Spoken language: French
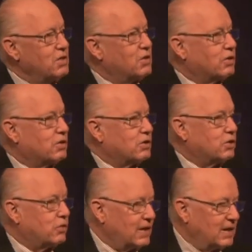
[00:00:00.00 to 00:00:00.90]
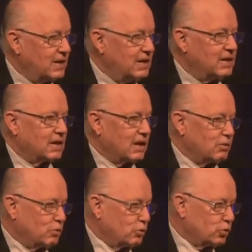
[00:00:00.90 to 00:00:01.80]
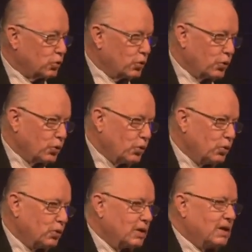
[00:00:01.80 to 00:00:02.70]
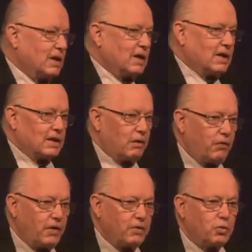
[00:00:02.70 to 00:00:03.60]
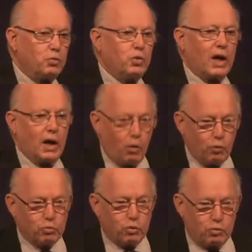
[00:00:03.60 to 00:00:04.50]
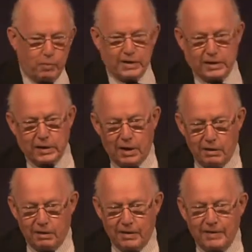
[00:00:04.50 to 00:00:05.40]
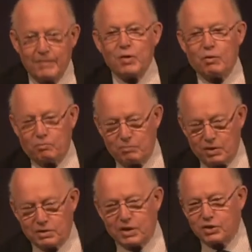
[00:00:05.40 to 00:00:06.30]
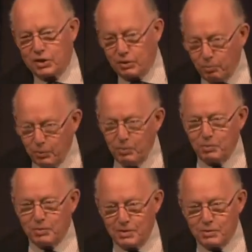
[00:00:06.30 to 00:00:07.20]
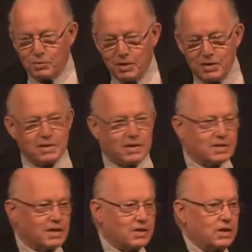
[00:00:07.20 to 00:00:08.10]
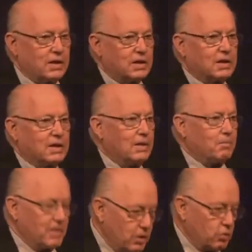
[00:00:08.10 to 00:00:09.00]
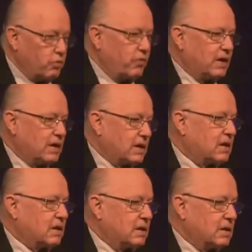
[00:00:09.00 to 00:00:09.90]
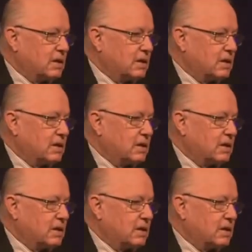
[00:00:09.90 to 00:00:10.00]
ce que je vais lire dans nos journaux qui fait de nous la honte de l'humanité. il exagère un peu, il y a des journalistes qui exagèrent, mais il y a du vrai là-dedans.